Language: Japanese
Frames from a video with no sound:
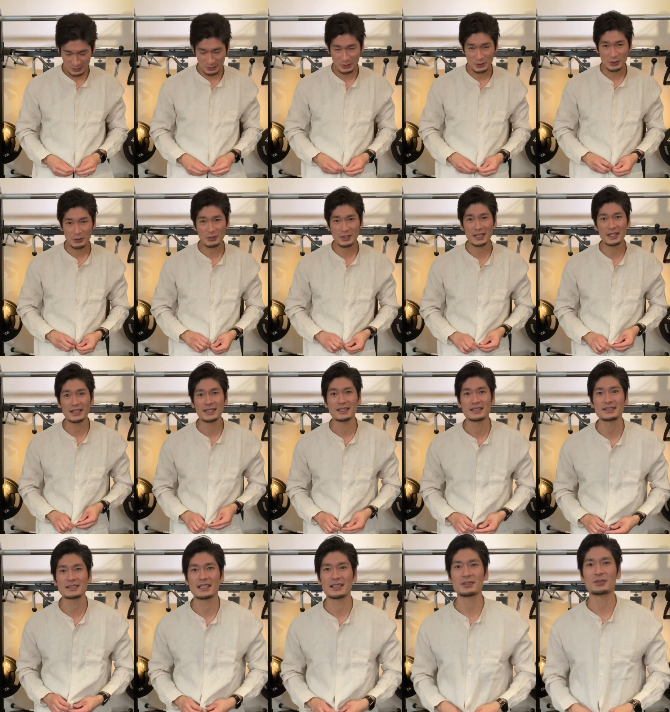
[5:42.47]
今度
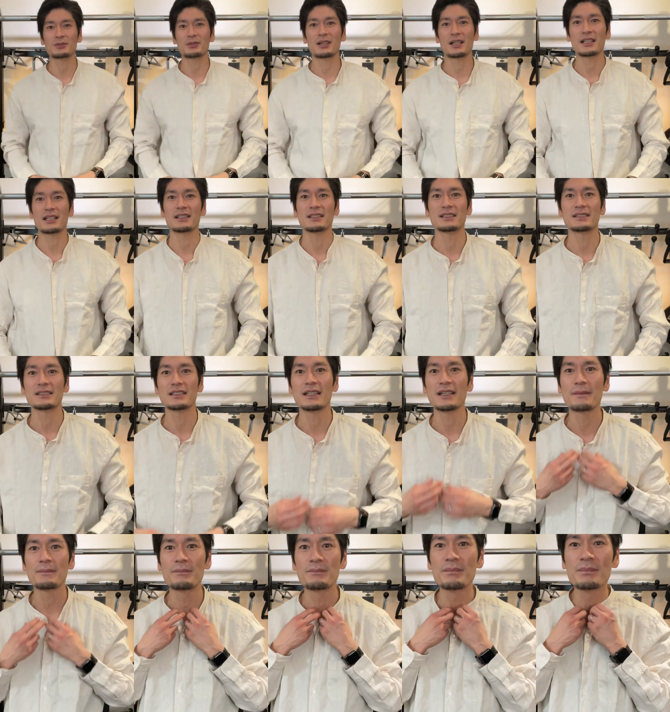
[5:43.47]
はスタンドカラーです
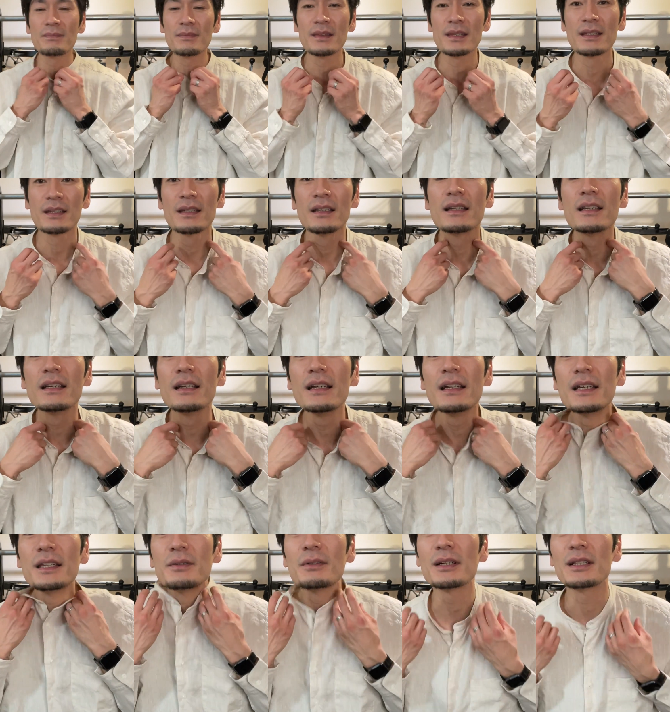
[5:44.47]
ねい
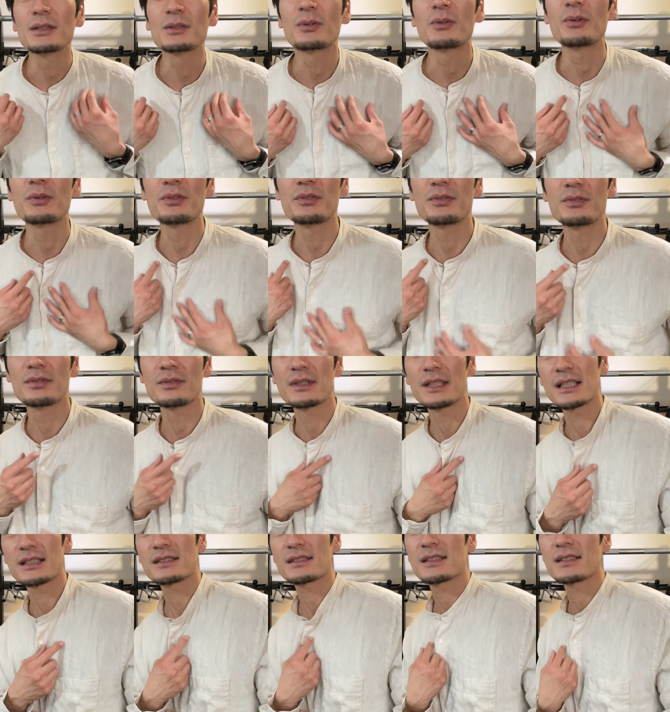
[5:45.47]
わゆるこうい
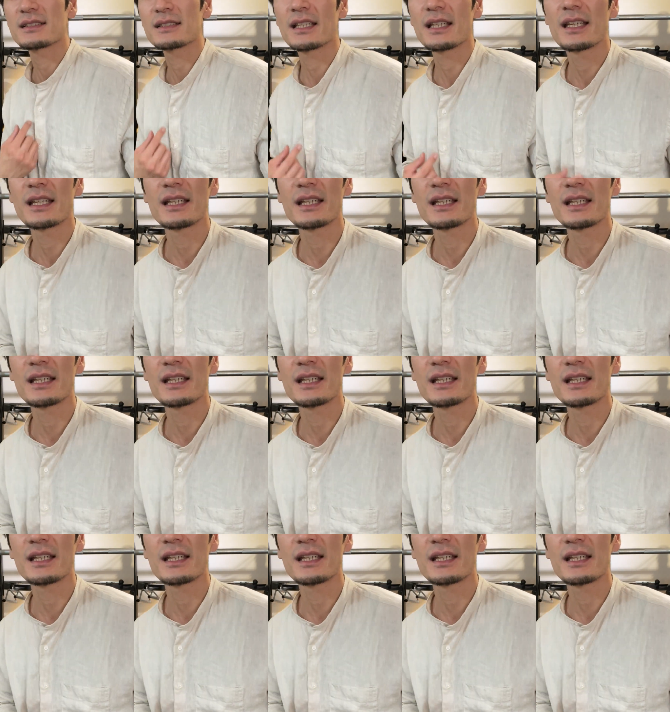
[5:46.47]
うやつですね